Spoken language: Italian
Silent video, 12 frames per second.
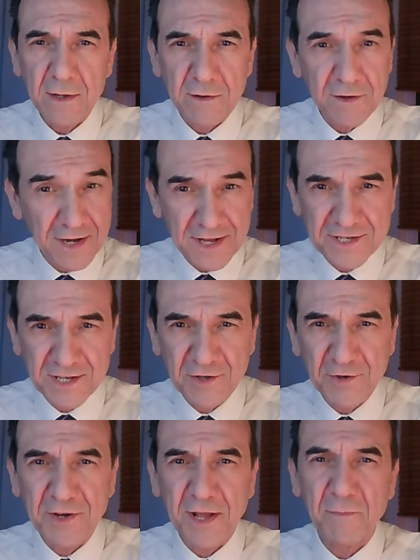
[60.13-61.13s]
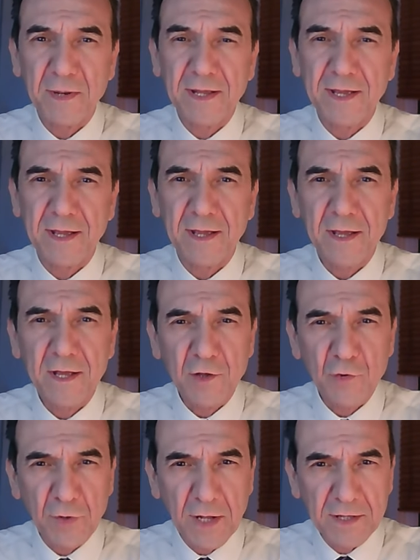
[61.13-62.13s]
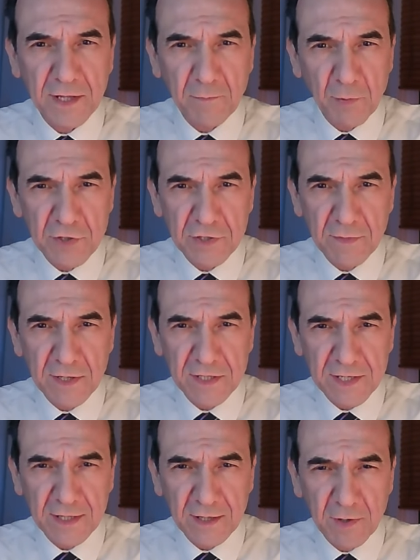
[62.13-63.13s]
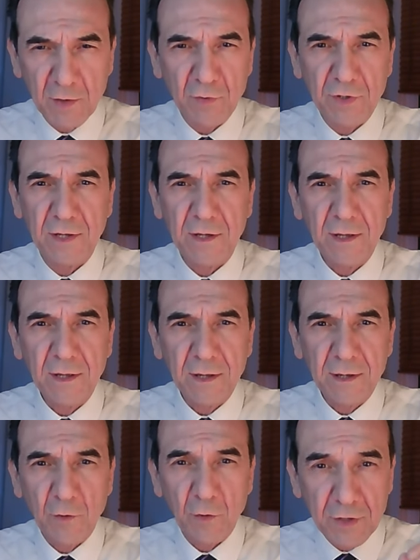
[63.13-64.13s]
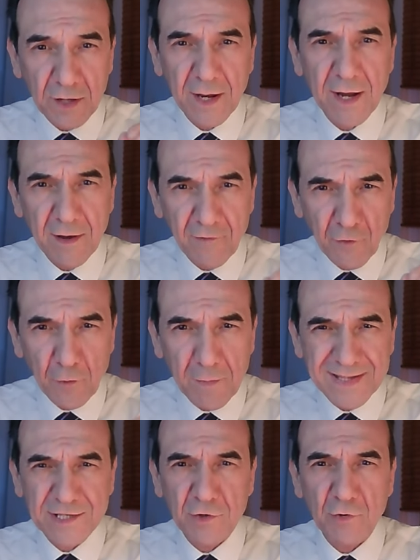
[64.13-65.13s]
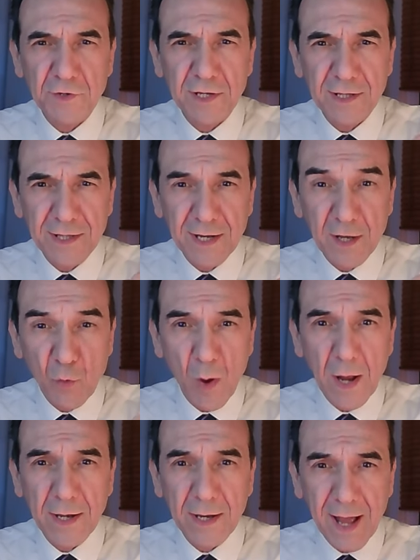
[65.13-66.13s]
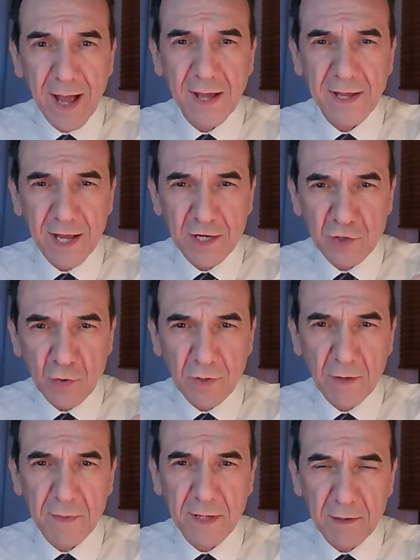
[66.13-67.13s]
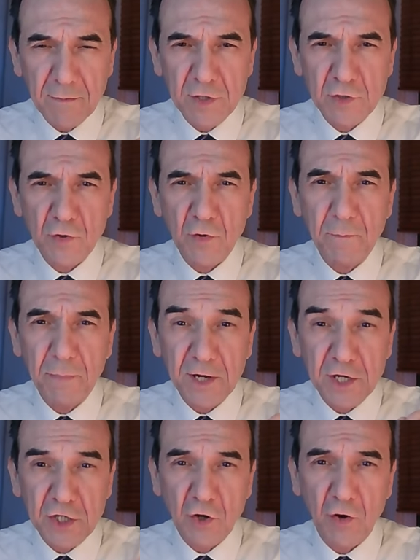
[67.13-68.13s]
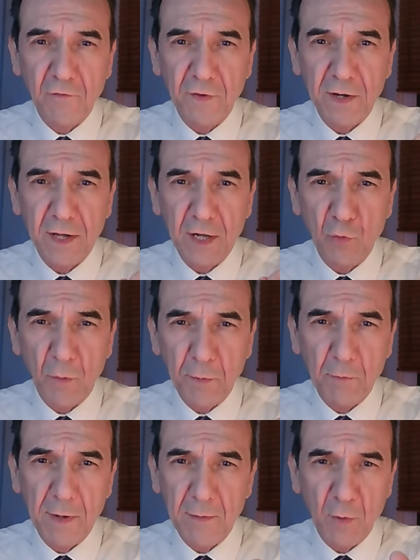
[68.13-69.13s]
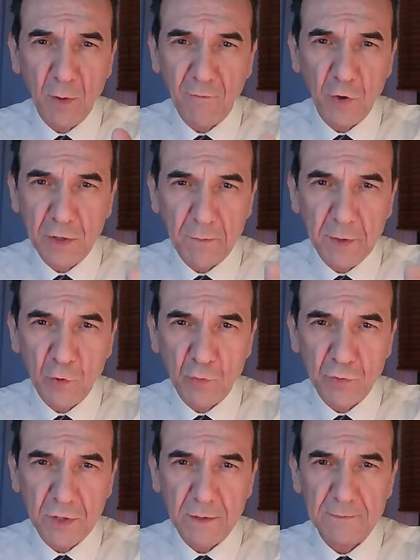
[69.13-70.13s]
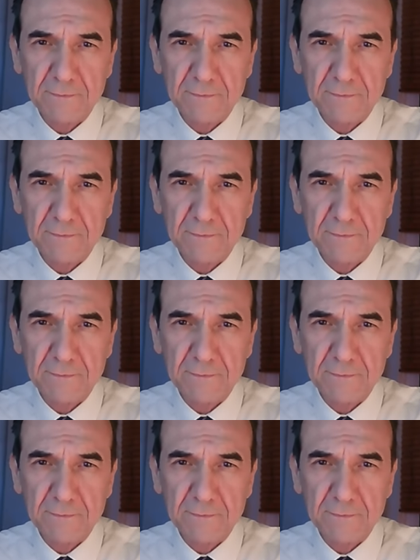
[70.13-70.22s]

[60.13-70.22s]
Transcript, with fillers: Rilassati ora perché durante i prossimi 7 minuti otterrai le informazioni delle quali hai assolutamente bisogno per risolvere il tuo problema una volta per tutte.